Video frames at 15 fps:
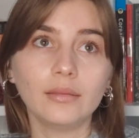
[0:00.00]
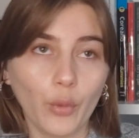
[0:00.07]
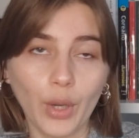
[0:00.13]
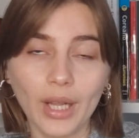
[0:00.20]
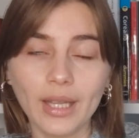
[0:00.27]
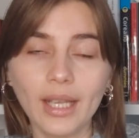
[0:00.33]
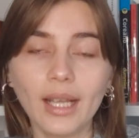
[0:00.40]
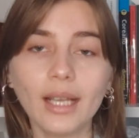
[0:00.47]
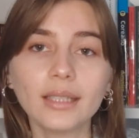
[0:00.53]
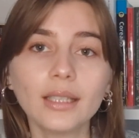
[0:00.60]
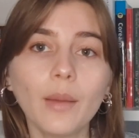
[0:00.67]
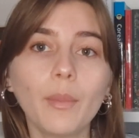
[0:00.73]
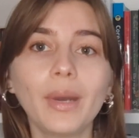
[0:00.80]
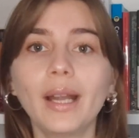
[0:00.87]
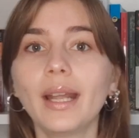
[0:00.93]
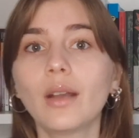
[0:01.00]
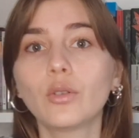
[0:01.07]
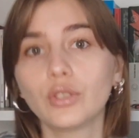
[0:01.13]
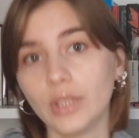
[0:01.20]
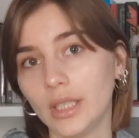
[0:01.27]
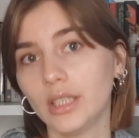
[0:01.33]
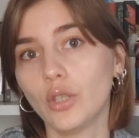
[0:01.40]
fuera de casa para
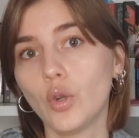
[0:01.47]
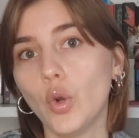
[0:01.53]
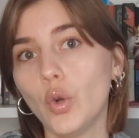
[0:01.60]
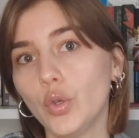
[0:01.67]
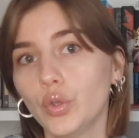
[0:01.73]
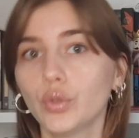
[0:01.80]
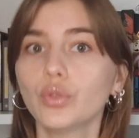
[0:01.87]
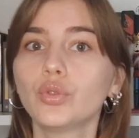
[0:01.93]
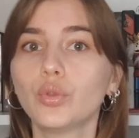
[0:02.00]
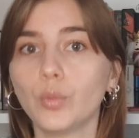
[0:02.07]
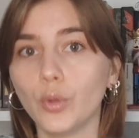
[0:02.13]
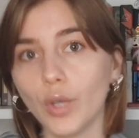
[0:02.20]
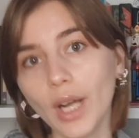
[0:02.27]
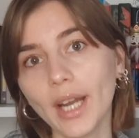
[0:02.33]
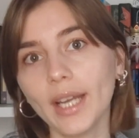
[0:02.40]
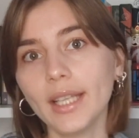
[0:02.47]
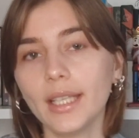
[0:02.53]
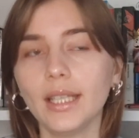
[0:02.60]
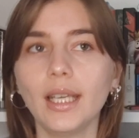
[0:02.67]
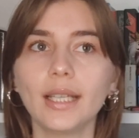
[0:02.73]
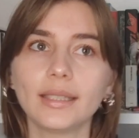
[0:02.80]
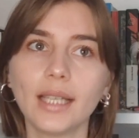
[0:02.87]
acostarse con su mujer
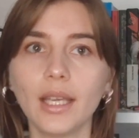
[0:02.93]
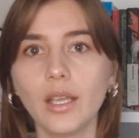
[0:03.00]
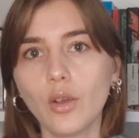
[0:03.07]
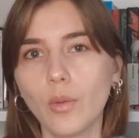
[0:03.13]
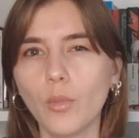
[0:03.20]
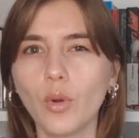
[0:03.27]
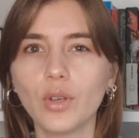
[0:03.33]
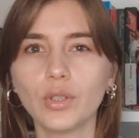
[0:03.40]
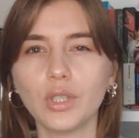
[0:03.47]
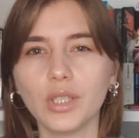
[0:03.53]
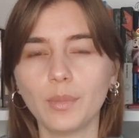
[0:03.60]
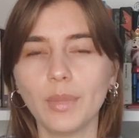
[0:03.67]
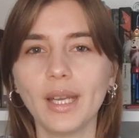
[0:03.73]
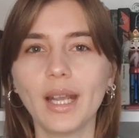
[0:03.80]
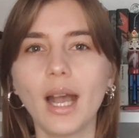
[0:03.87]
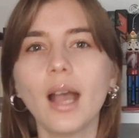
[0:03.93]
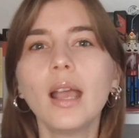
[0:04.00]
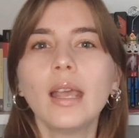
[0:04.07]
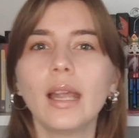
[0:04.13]
y es ahí como se explica